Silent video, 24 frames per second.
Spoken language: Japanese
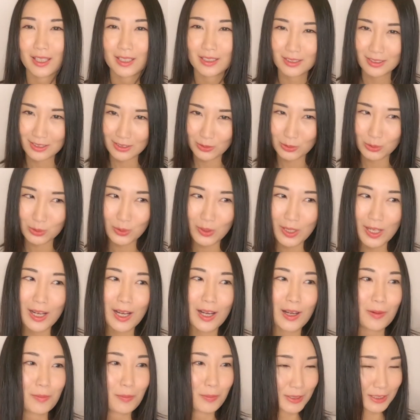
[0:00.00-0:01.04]
仕事
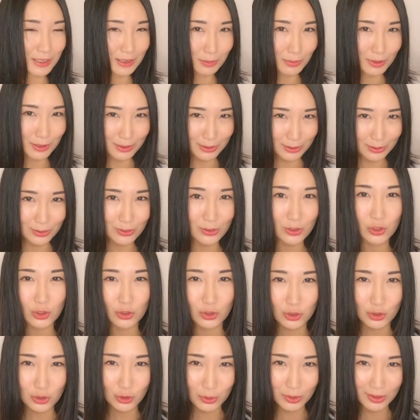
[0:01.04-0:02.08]
がますます
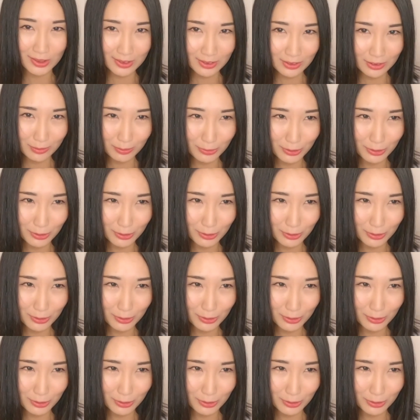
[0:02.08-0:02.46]
順調に進